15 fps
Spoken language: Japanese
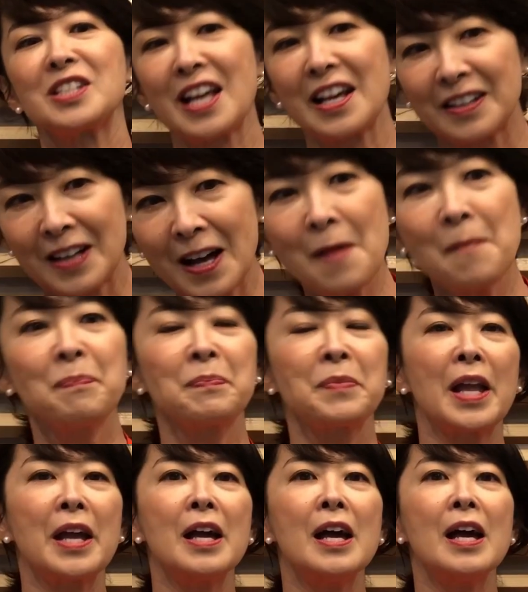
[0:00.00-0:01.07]
せんか
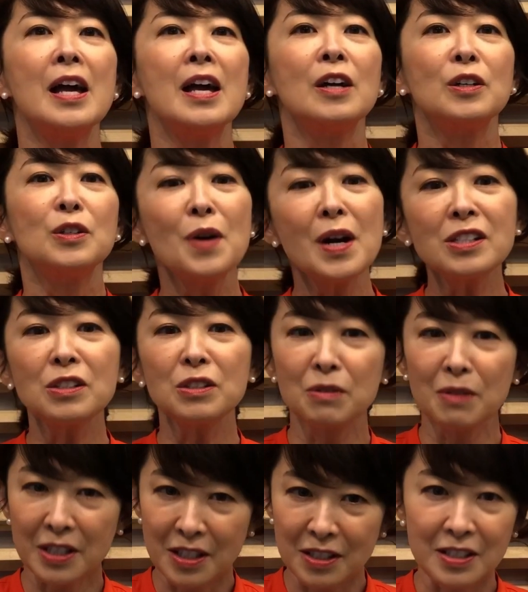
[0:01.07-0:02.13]
詳し
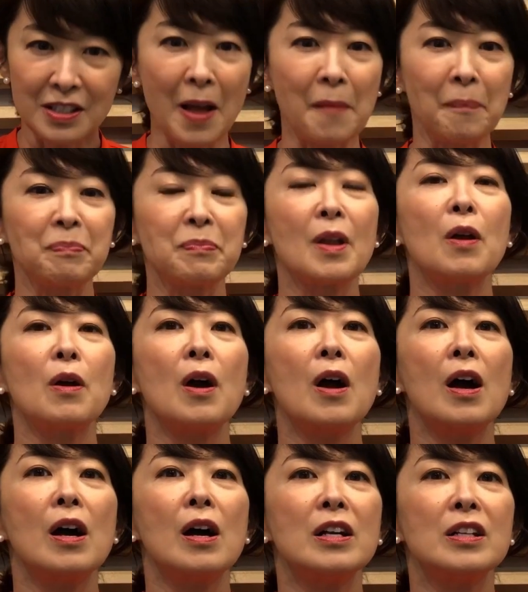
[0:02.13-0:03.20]
くはですね
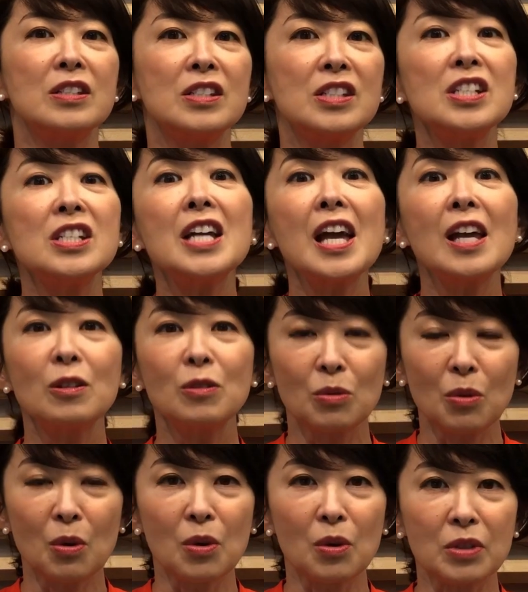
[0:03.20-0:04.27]

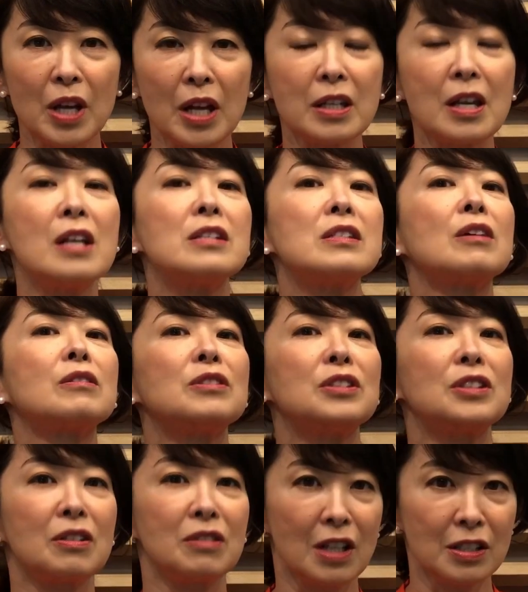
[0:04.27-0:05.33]
チゲットで検索
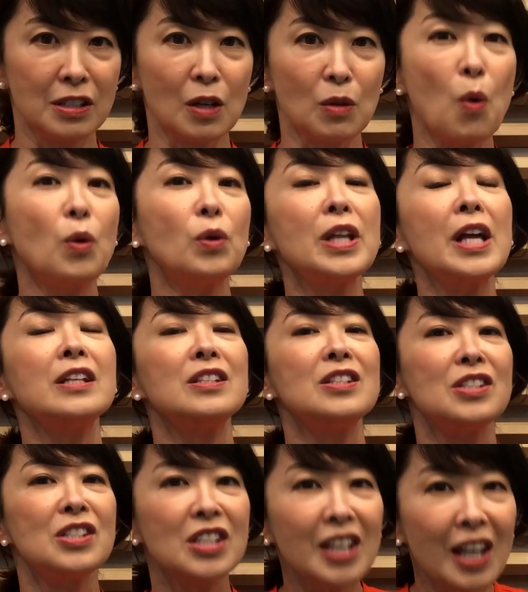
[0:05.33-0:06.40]
してくださいここで
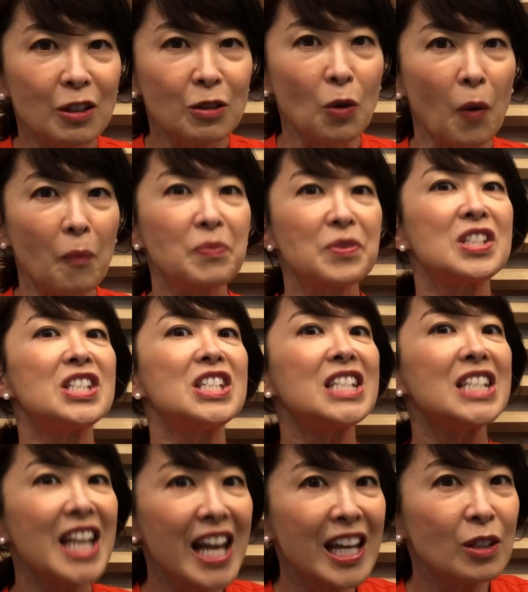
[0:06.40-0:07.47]
チケット
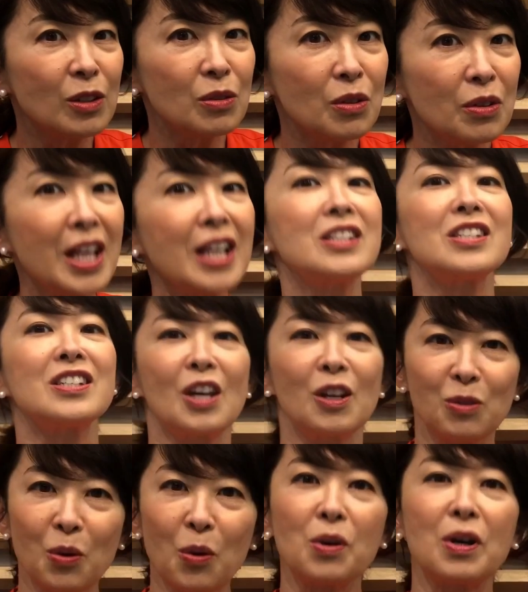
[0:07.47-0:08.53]
チゲットで
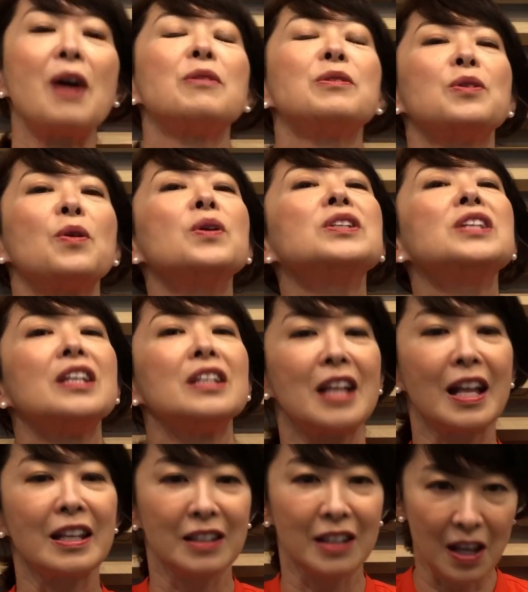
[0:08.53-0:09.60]
チケットを買うように
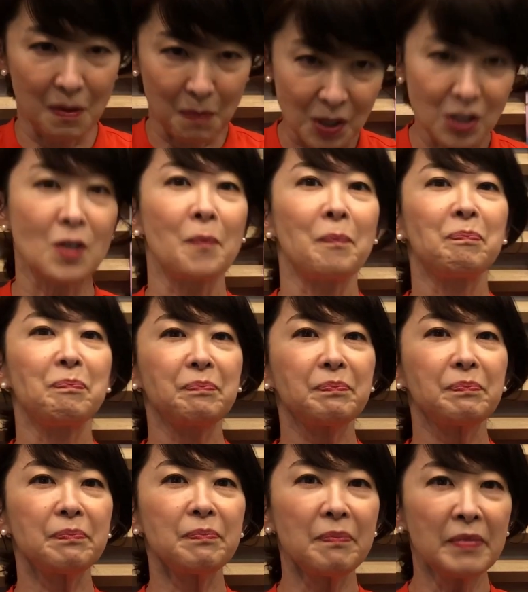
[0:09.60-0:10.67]
なっています
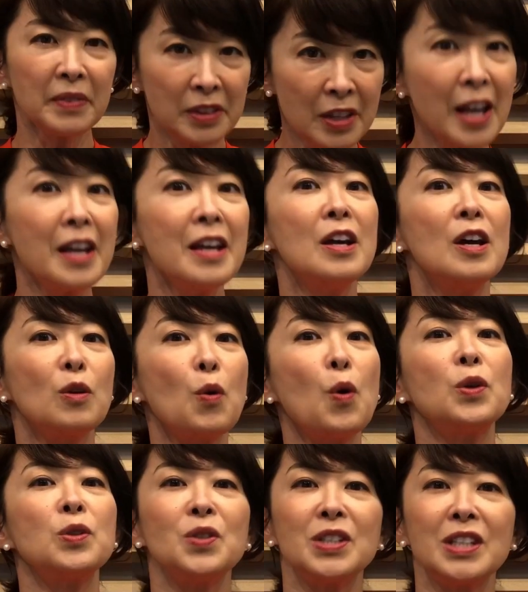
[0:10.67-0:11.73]
で
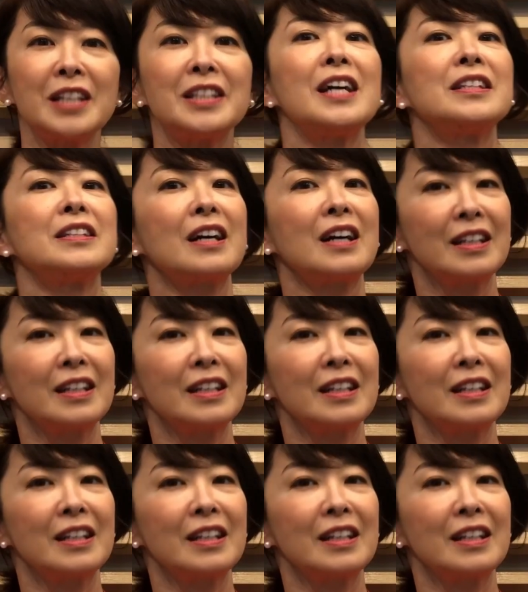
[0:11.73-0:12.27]
購入いただいた